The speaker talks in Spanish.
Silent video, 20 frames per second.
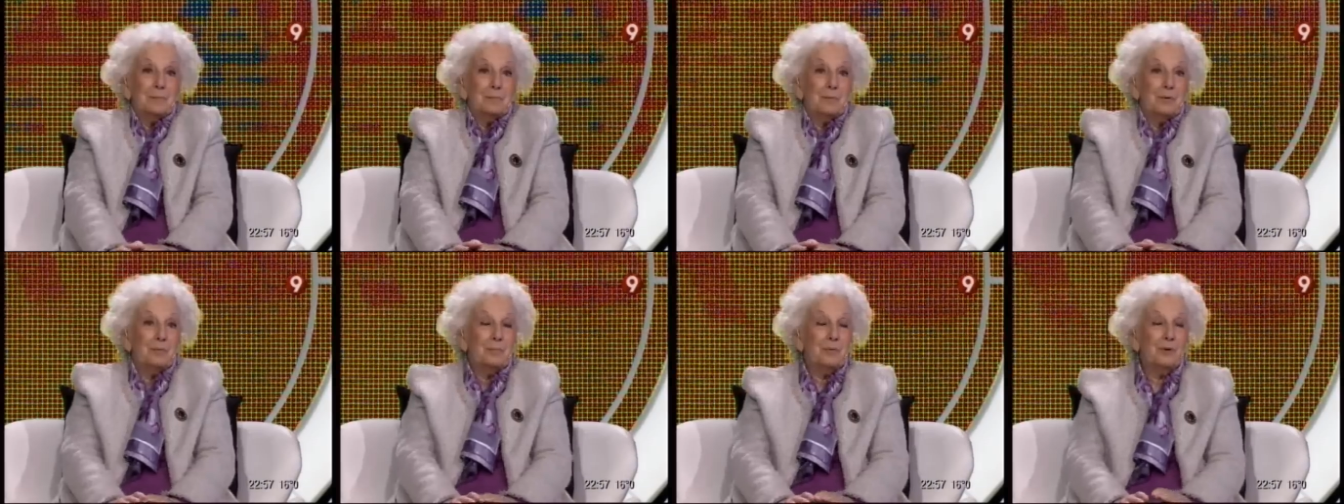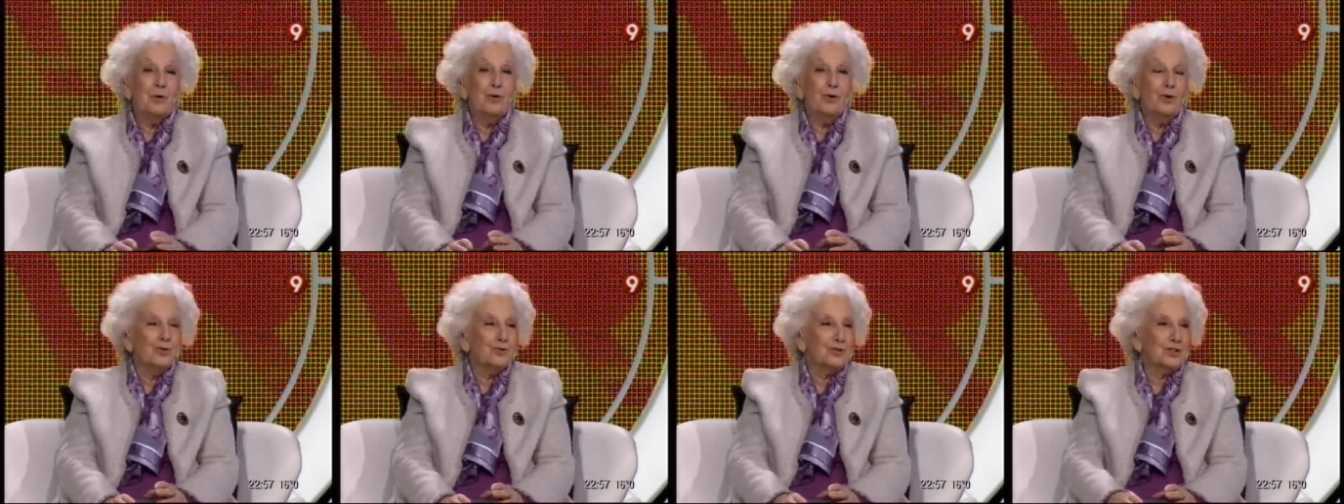pero
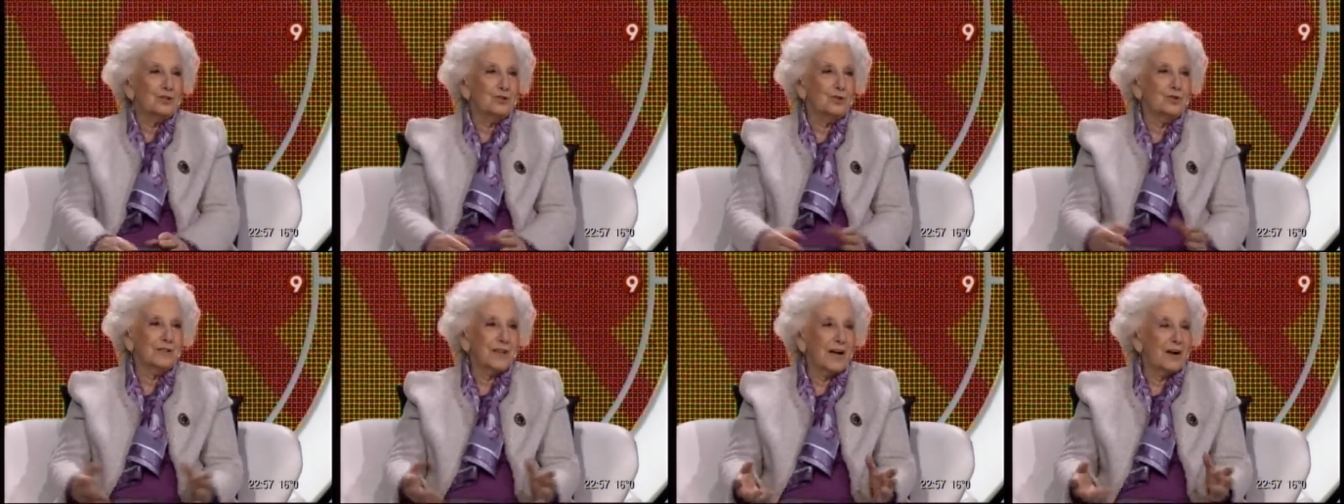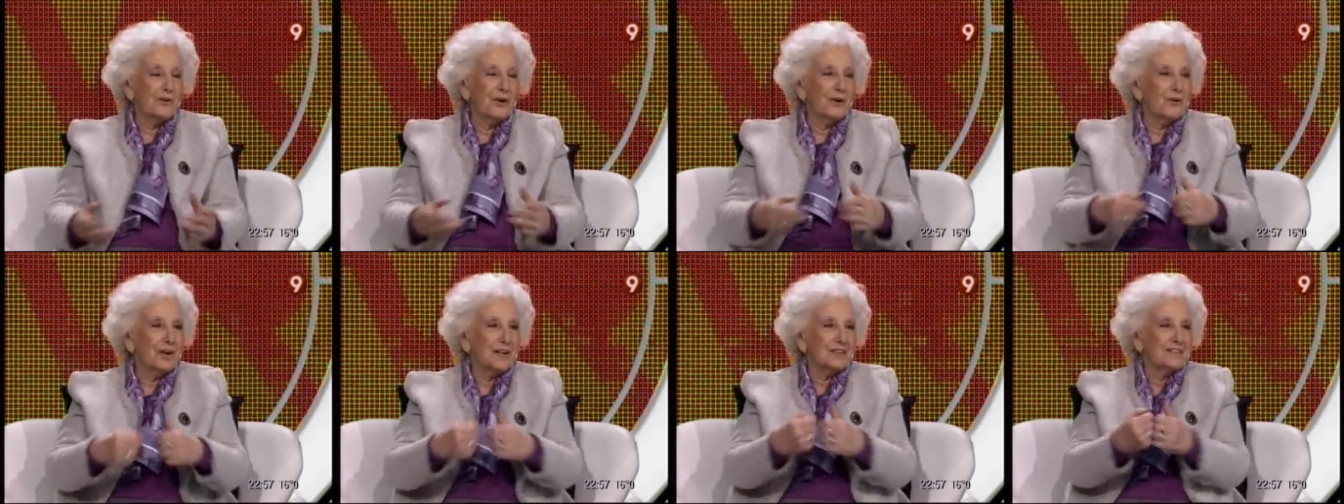no, se soltaron,
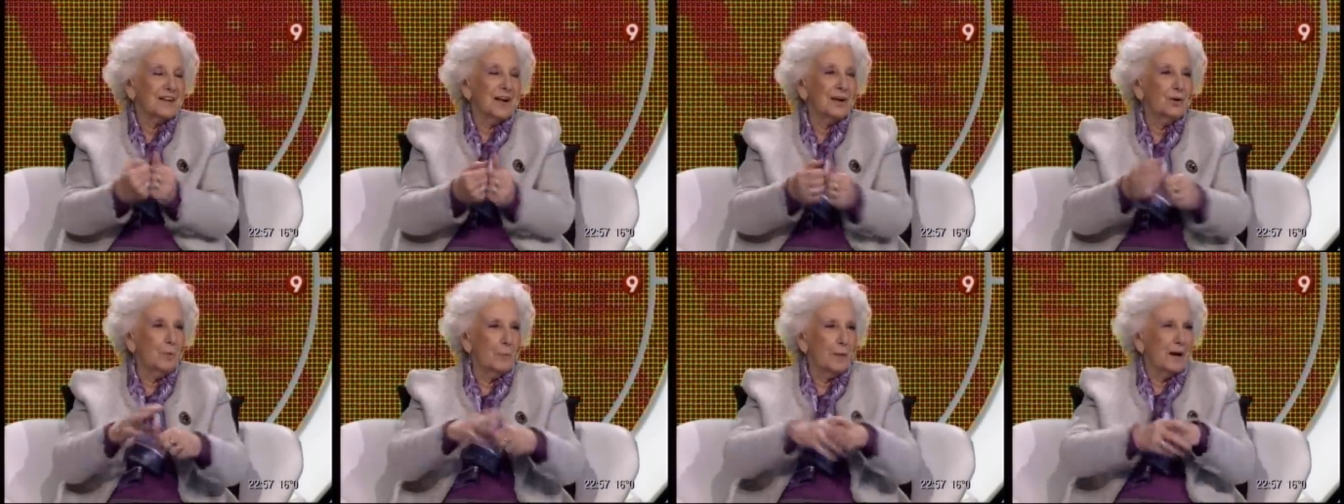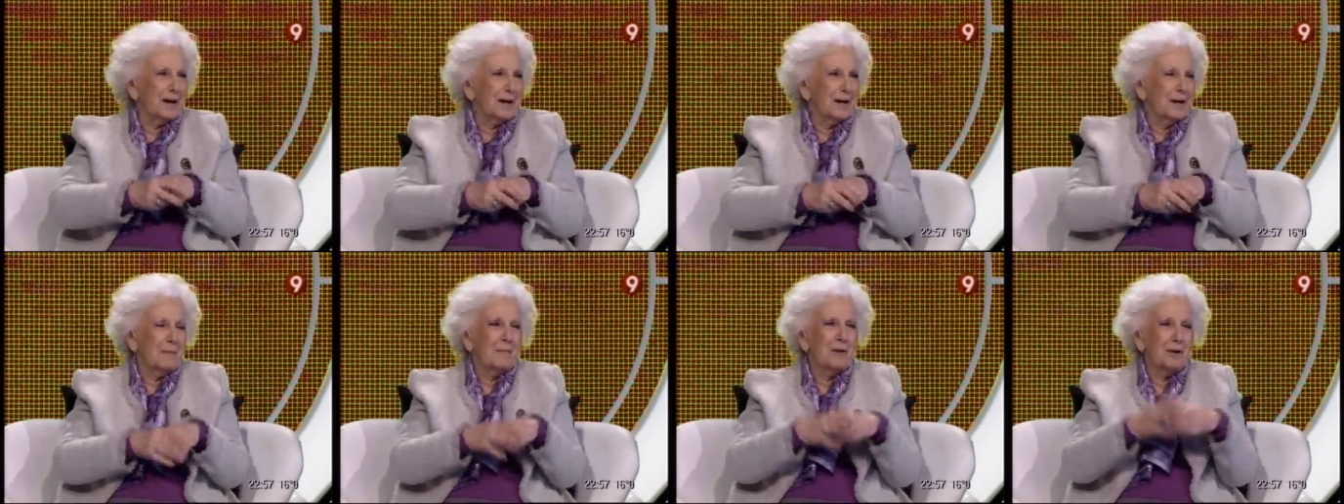ahora salgo, me
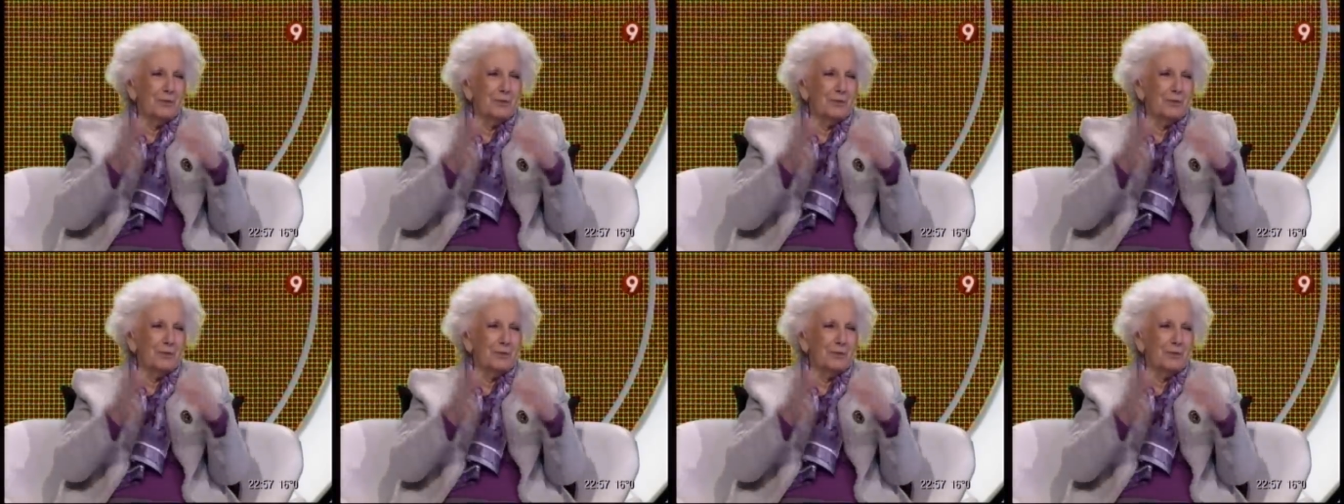agarran la mano.